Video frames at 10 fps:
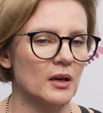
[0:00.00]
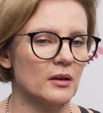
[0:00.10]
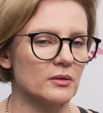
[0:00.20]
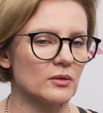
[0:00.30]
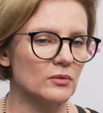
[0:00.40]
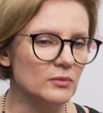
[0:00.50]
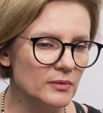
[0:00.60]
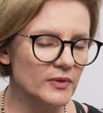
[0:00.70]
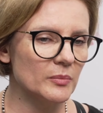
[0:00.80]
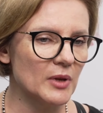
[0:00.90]
e, no,
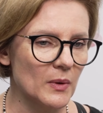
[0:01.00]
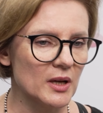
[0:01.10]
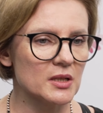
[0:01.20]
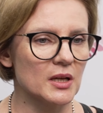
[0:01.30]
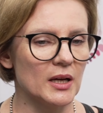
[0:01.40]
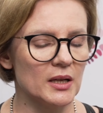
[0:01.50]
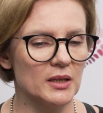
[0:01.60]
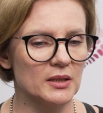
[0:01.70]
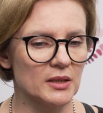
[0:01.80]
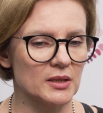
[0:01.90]
głównie białaczek,
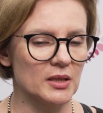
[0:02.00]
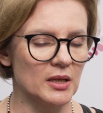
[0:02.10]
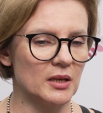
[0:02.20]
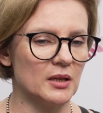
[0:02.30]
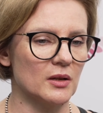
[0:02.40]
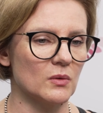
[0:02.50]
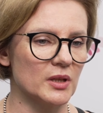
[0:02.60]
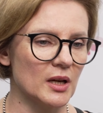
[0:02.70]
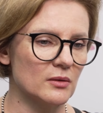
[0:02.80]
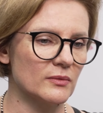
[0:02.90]
ale też
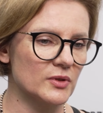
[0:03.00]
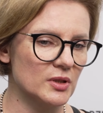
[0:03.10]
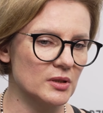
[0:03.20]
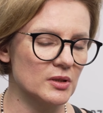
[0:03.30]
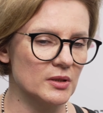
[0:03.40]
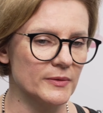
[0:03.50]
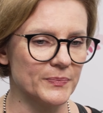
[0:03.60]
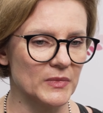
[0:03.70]
chłoniaków, czy, czy,